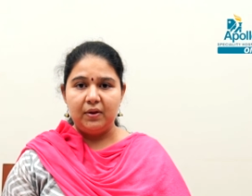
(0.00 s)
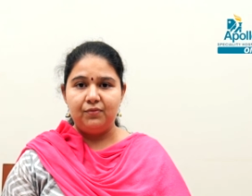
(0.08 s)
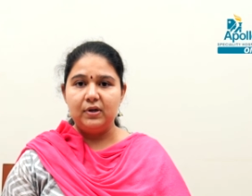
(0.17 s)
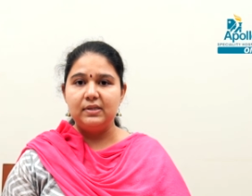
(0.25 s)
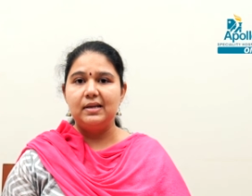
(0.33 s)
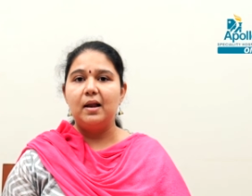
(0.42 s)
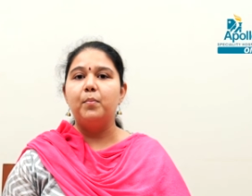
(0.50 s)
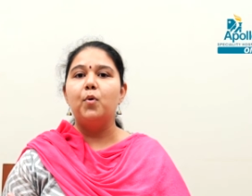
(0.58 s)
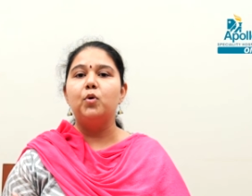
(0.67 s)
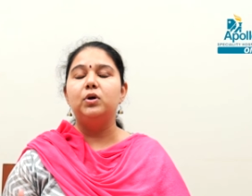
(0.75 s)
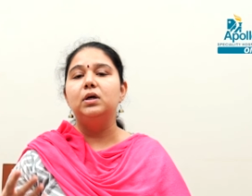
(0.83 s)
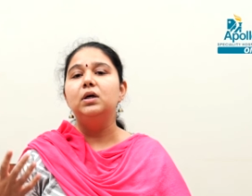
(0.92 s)
எஃபர்ட்ஸ்லாம் uh,
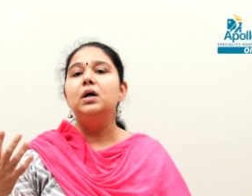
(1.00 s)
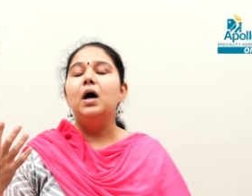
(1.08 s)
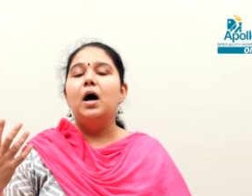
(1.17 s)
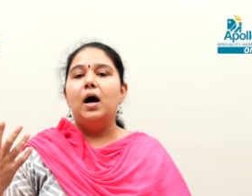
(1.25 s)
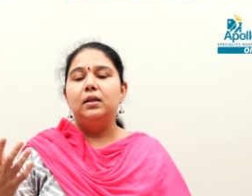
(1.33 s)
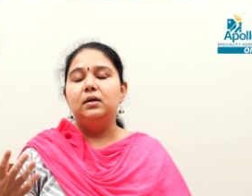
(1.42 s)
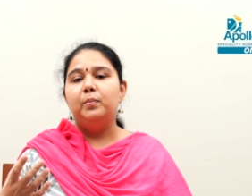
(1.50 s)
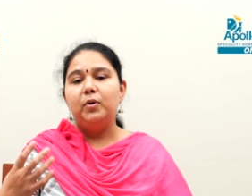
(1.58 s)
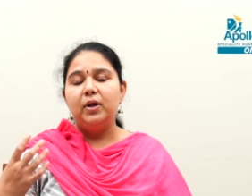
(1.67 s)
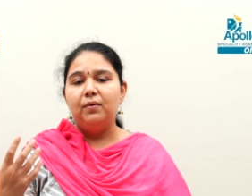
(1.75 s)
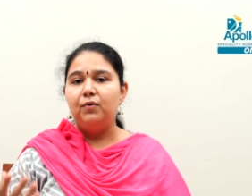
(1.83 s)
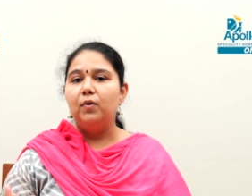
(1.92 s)
போட்டு
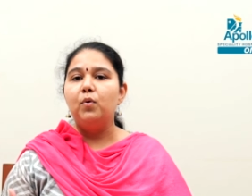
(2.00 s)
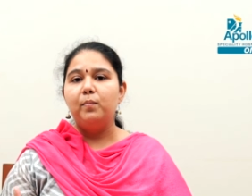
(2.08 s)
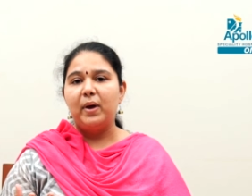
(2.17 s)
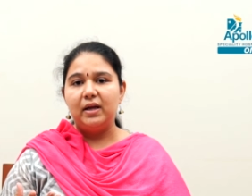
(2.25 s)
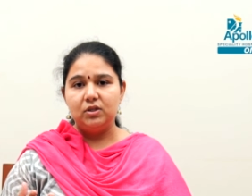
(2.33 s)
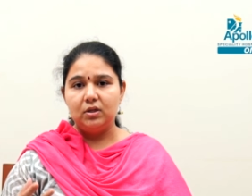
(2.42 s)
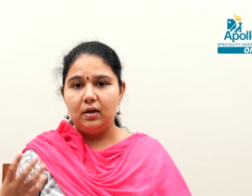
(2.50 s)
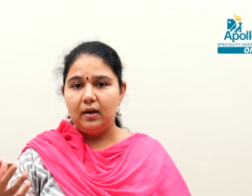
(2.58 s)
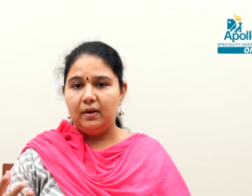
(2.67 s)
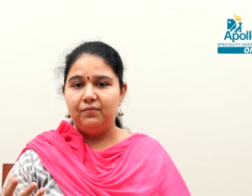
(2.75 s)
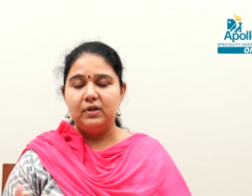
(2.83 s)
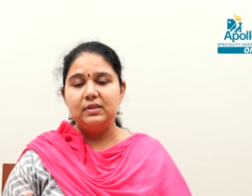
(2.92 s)
அதுக்கப்புறம் எவ்வளவோ மேஜிக்கல்
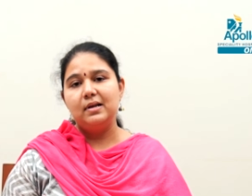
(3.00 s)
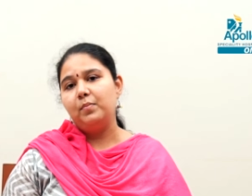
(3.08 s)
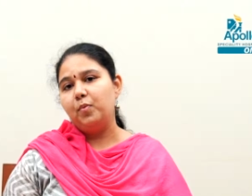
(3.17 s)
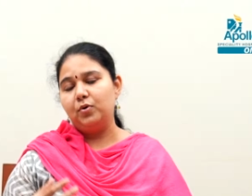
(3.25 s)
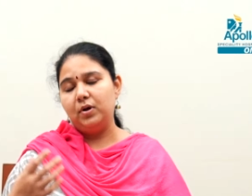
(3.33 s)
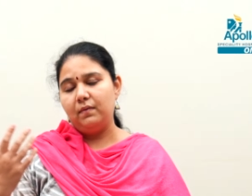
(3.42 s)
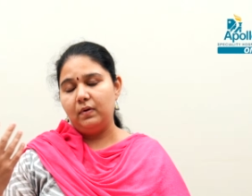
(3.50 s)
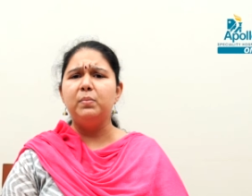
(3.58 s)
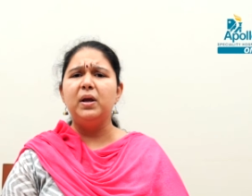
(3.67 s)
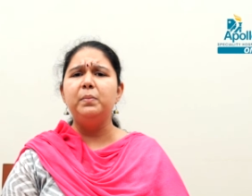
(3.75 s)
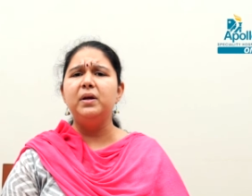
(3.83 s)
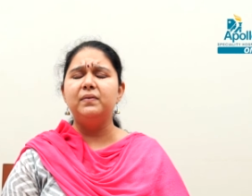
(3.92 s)
எஃபர்ட்ஸ்லாம் போட்டு அவங்க
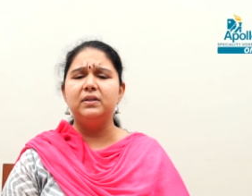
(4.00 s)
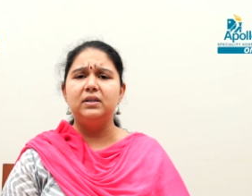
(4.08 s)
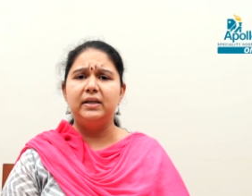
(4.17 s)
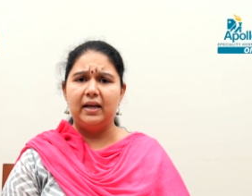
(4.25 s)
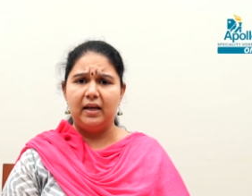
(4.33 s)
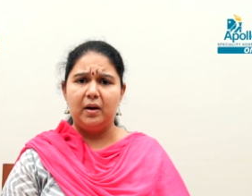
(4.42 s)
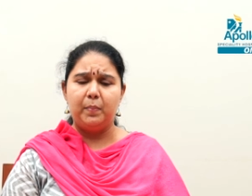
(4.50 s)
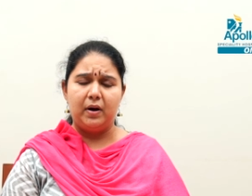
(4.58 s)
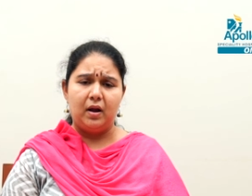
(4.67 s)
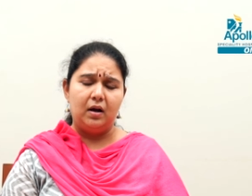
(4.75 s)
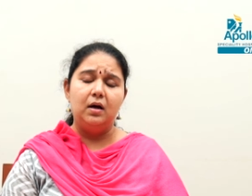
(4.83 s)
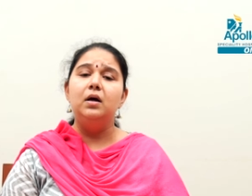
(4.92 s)
பேபியை வந்து டேக் கேர்
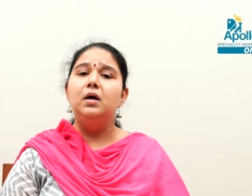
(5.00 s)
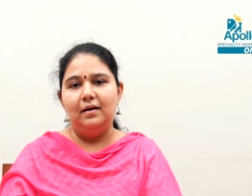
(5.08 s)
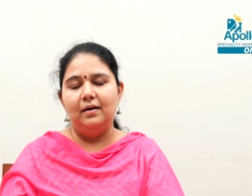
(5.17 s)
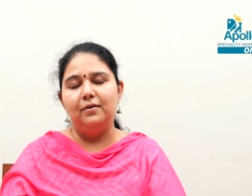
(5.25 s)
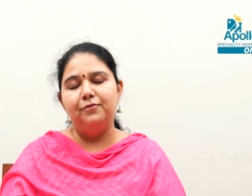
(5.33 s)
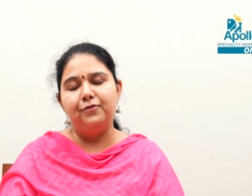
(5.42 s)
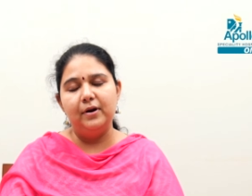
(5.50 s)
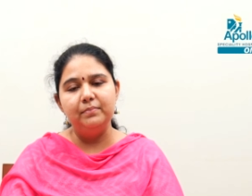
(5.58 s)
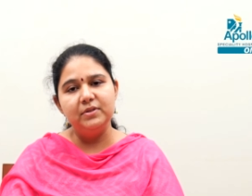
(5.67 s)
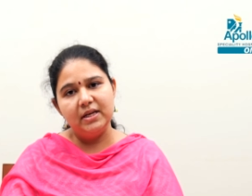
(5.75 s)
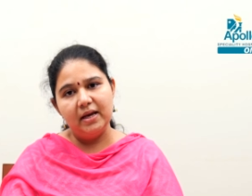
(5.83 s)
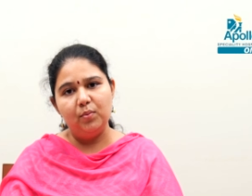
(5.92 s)
பண்ணாங்க
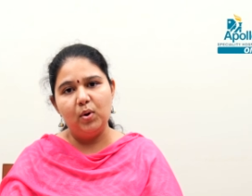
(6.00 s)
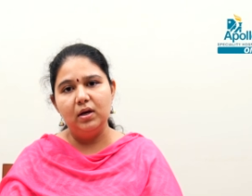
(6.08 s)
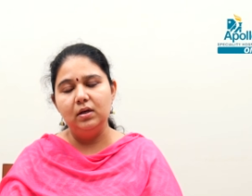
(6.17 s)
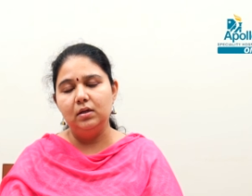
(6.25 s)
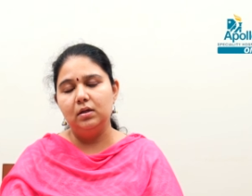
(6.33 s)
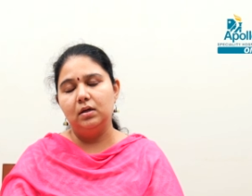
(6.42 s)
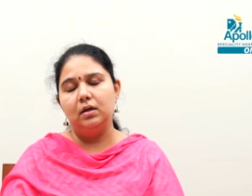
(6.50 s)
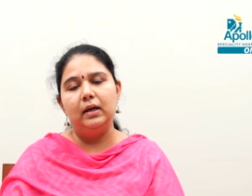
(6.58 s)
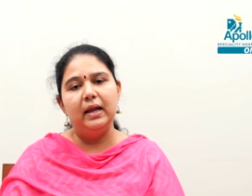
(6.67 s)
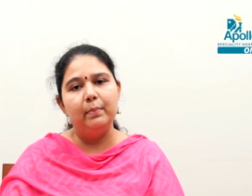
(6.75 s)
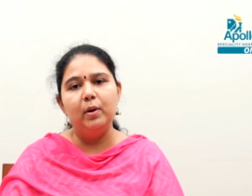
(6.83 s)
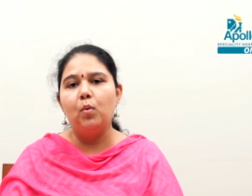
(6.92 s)
ஃப்ரம் டே ஒன்
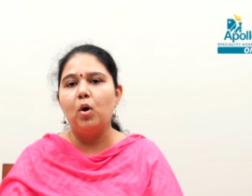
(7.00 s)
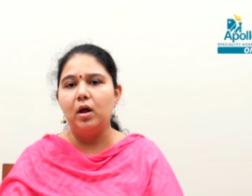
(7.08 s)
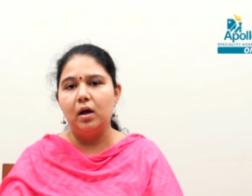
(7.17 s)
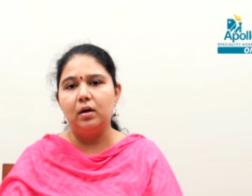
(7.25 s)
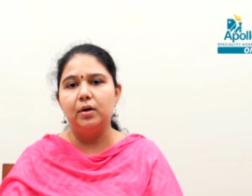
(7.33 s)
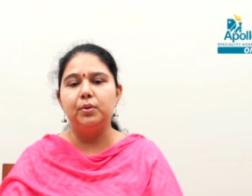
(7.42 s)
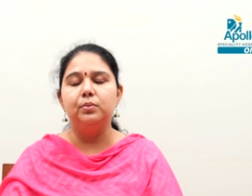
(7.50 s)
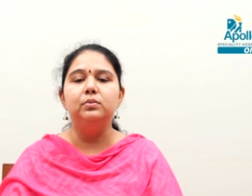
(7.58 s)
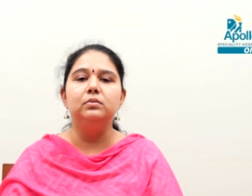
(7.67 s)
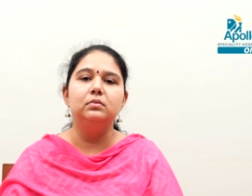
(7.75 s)
லேபர் வார்டாக இருக்கட்டும்